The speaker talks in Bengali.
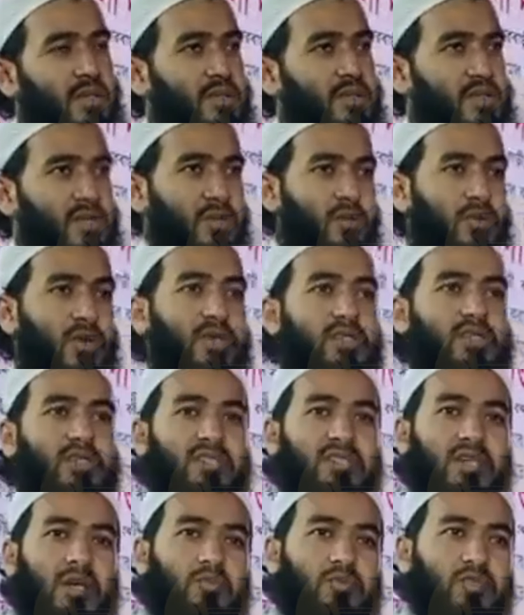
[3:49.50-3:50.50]
যেমন আজকে
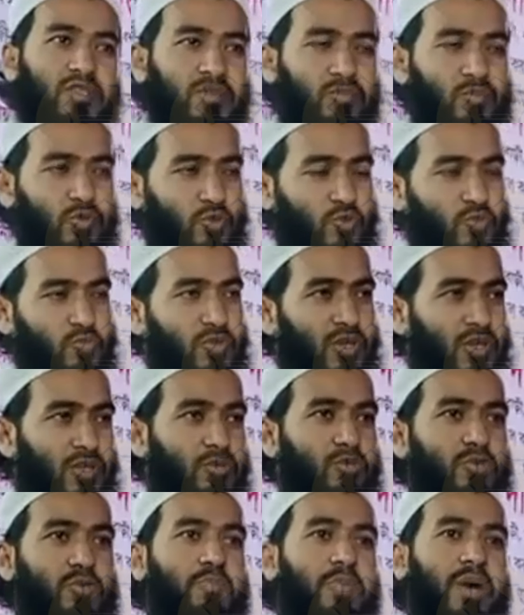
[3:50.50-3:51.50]
জামশেদ মজুমদার
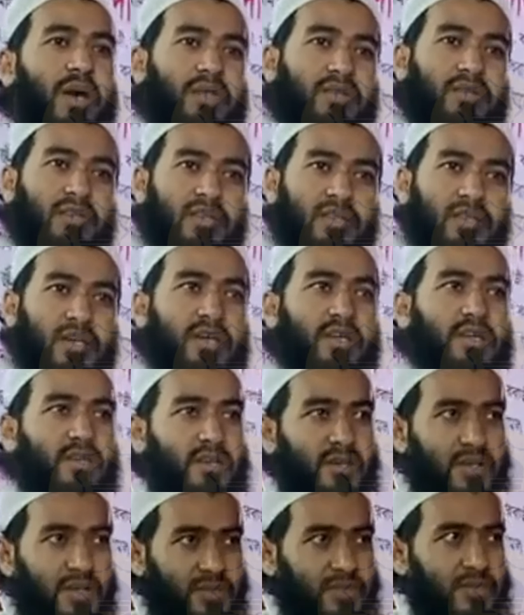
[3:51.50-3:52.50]
দুই পা দিয়ে দাঁড়িয়ে
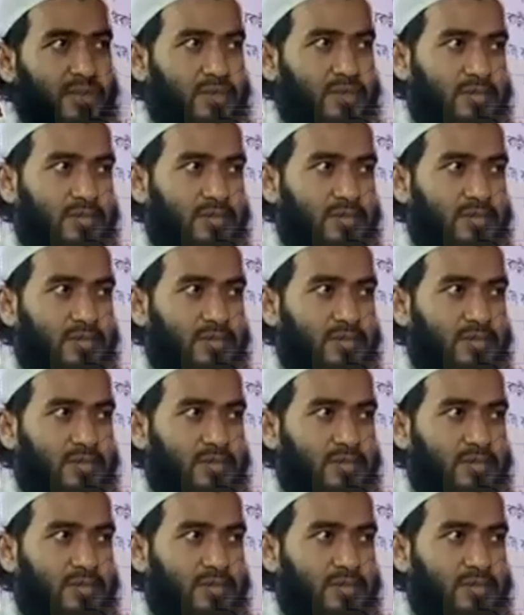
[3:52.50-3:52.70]
আছে